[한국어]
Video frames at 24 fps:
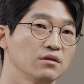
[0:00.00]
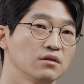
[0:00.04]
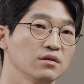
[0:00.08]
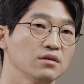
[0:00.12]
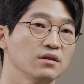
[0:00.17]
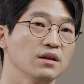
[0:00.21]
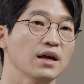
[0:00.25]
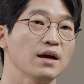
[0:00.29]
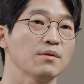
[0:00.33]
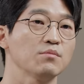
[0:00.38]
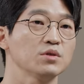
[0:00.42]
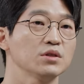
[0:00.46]

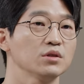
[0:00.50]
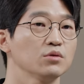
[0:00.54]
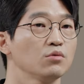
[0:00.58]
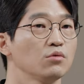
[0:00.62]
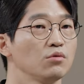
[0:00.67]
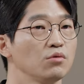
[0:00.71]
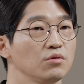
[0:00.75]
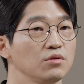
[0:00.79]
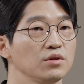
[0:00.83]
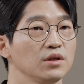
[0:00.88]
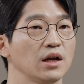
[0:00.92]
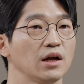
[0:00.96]

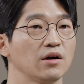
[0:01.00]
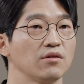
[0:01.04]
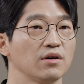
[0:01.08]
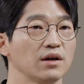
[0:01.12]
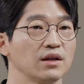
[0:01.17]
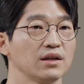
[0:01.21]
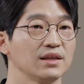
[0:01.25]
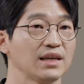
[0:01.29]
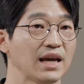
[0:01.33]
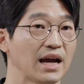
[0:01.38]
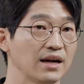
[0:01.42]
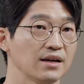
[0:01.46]
트리암시놀론이라고
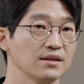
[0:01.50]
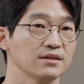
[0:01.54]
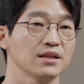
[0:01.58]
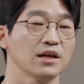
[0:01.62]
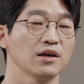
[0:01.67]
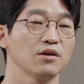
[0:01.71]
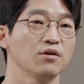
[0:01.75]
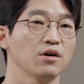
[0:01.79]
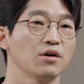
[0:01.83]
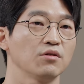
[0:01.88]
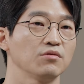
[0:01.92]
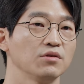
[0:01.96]
하는 약을
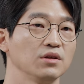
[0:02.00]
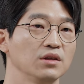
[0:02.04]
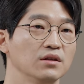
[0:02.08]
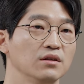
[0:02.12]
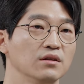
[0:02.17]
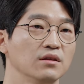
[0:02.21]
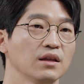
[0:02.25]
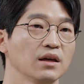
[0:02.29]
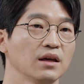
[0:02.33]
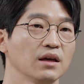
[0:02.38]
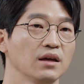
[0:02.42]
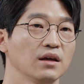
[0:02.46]
사용하고
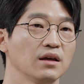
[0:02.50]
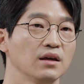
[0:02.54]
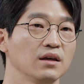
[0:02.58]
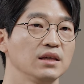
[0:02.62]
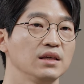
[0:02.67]
있는데,